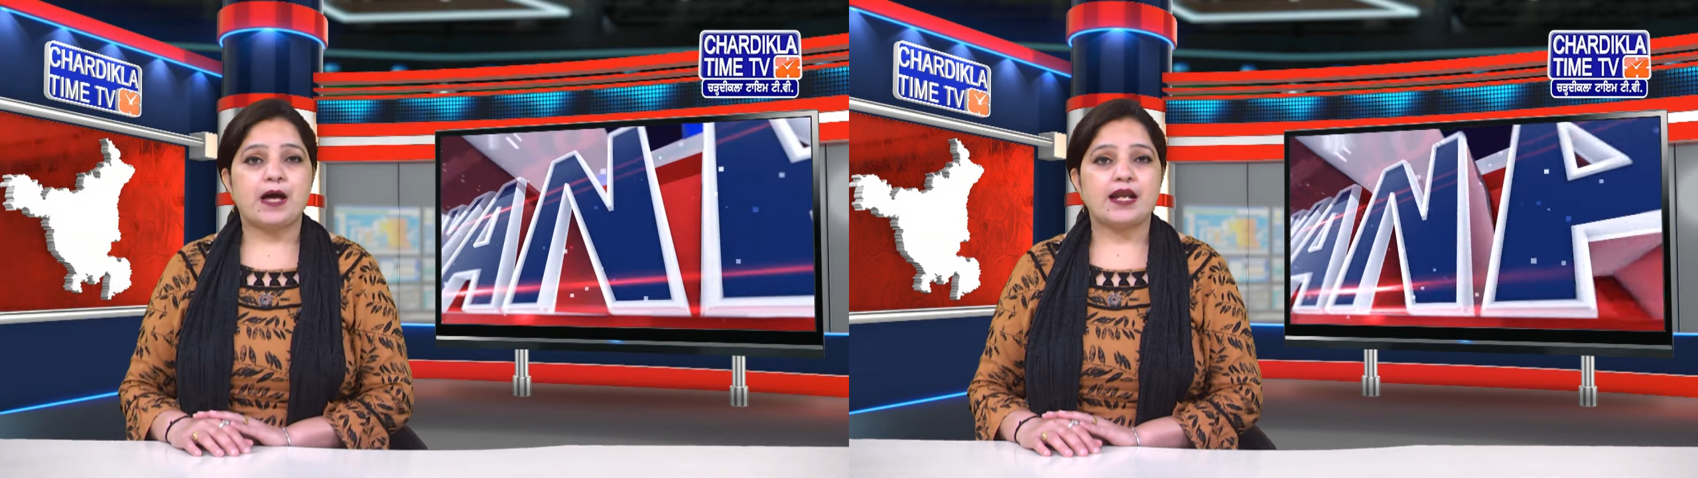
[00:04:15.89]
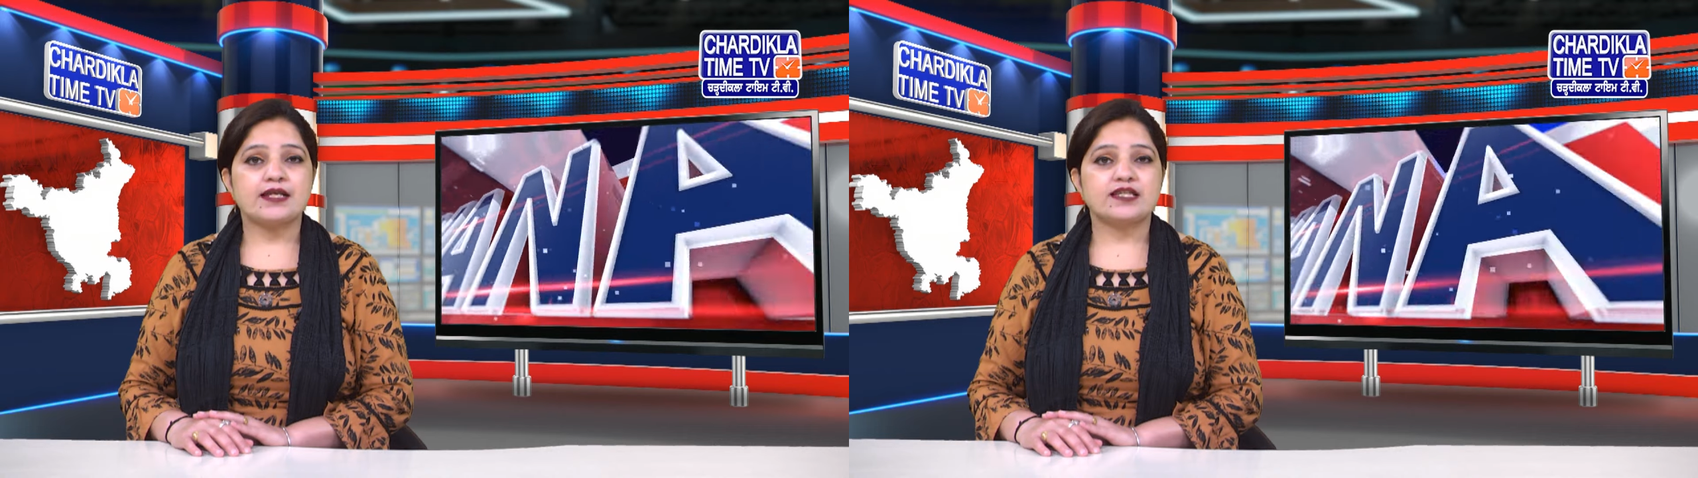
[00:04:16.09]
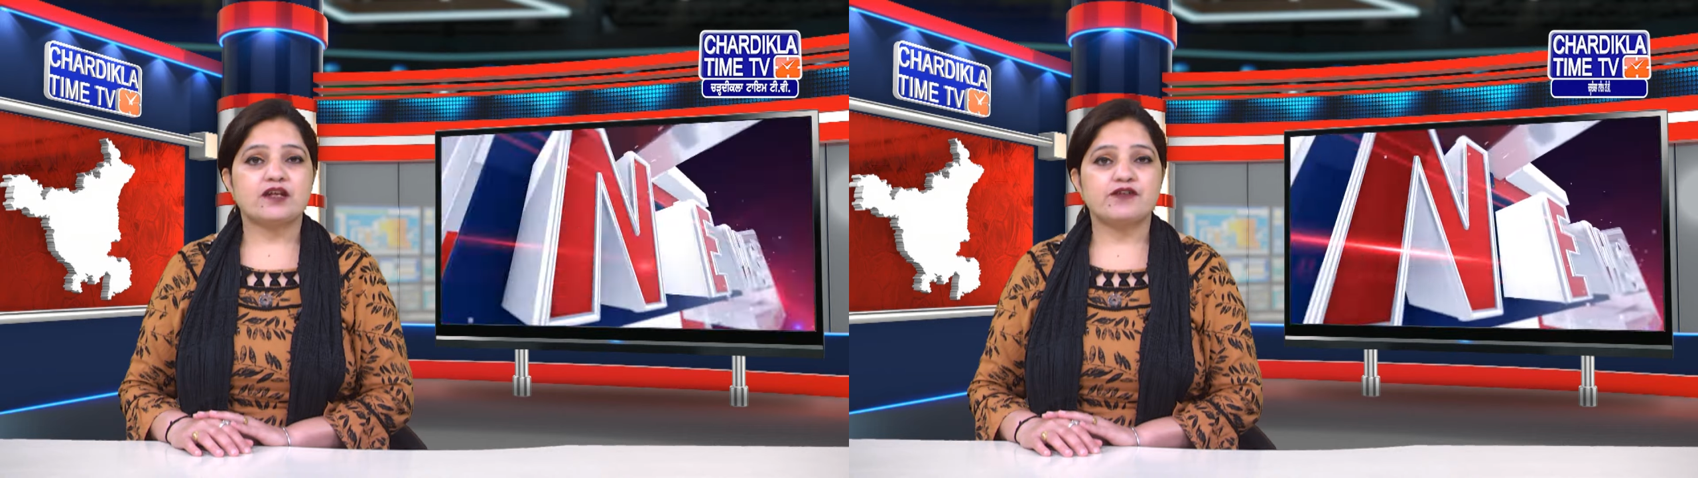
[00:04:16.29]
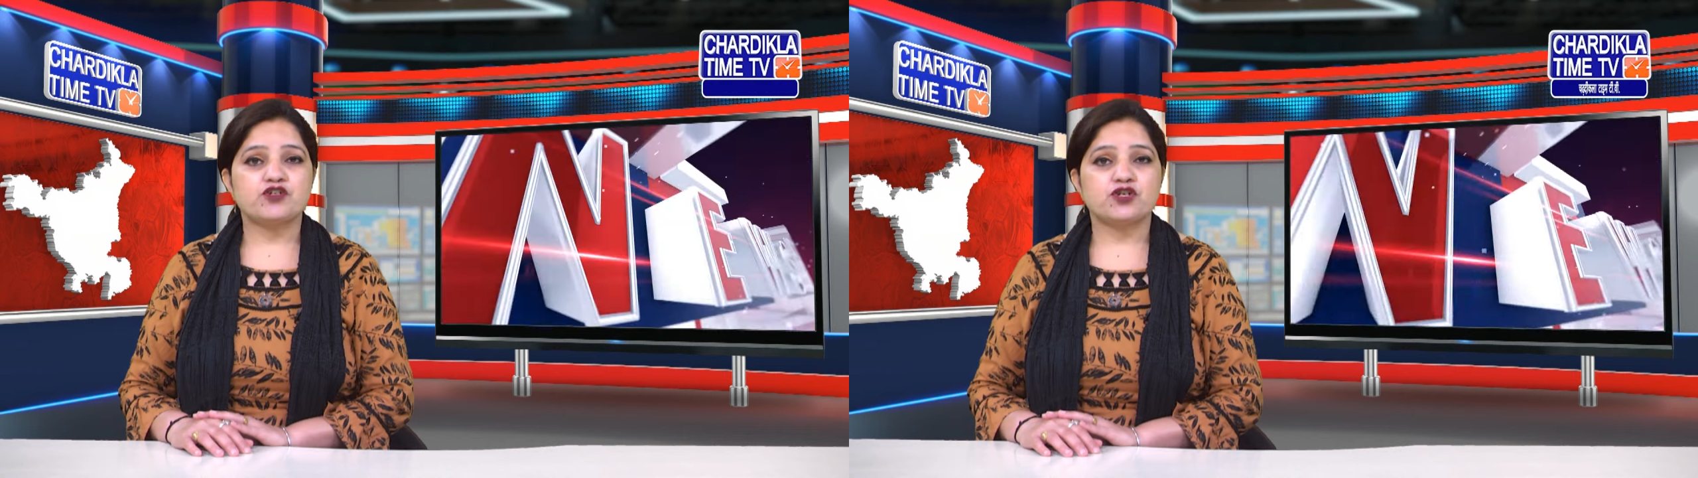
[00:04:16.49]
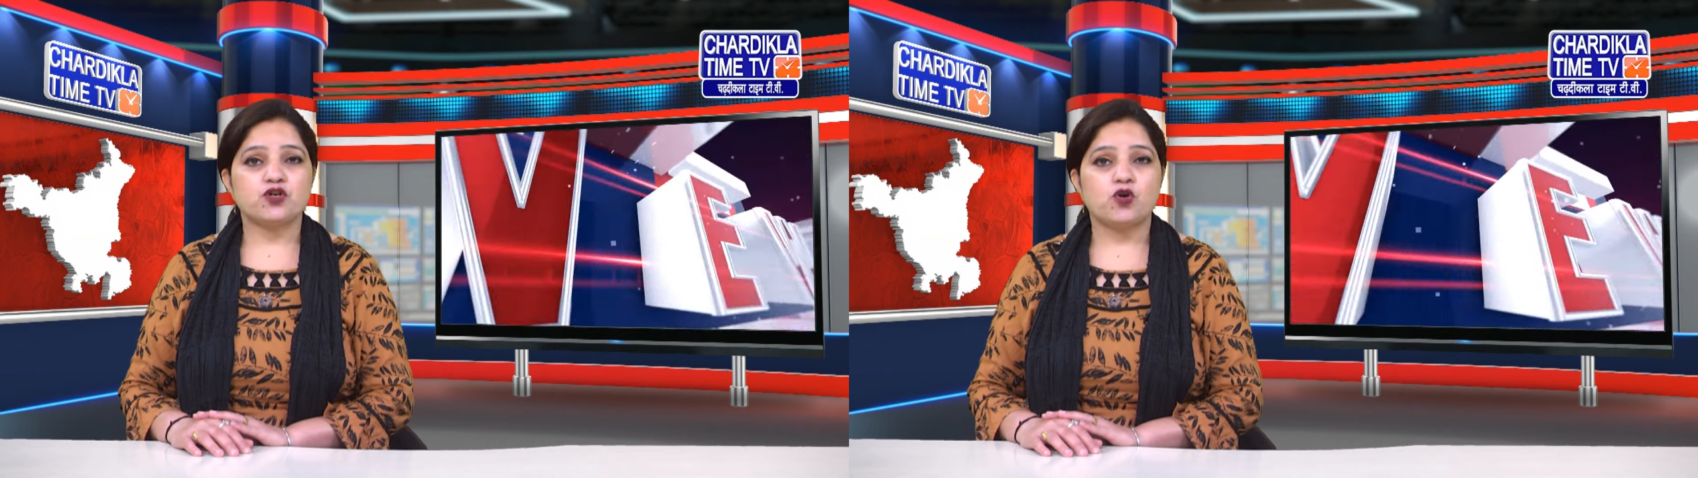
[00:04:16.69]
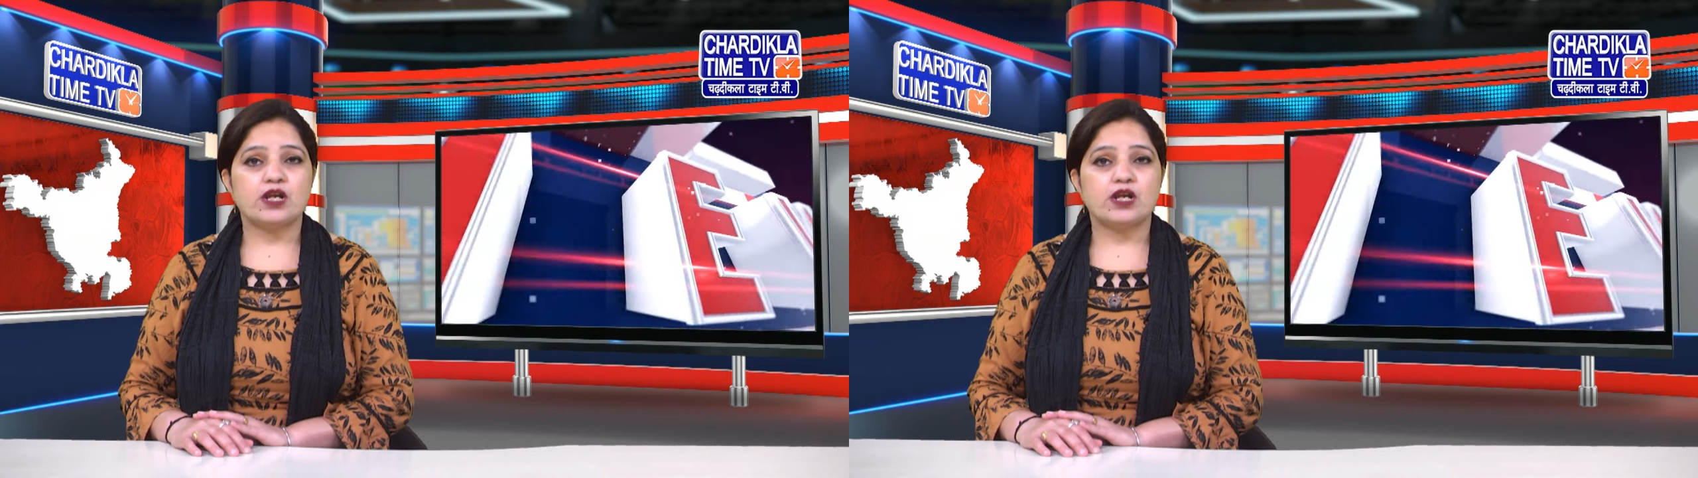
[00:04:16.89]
पार रिजर्वेशन को